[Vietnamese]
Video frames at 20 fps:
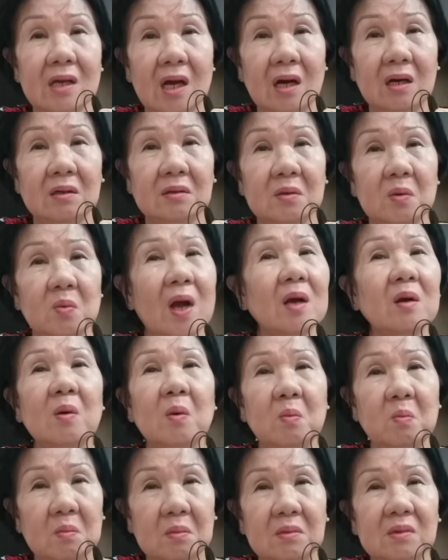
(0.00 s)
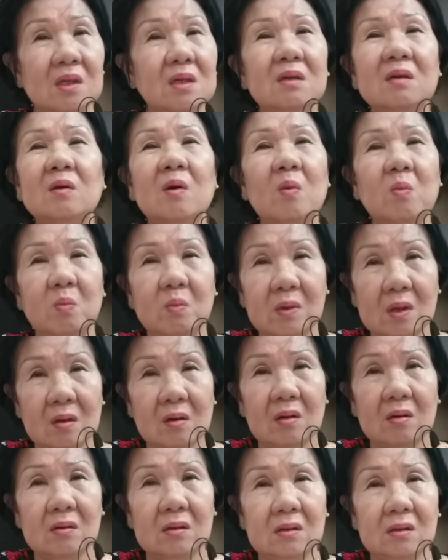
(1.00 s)
vợ, quá cùng, đường cùng rồi
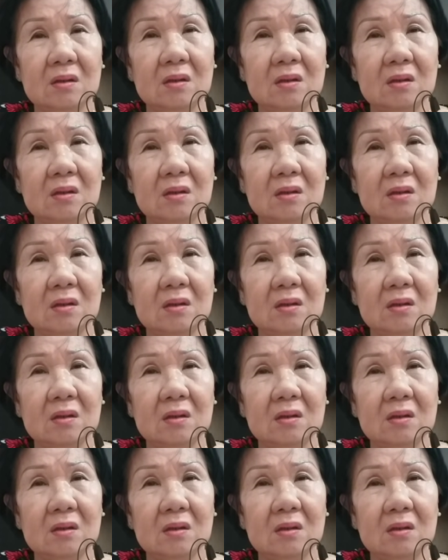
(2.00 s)
con.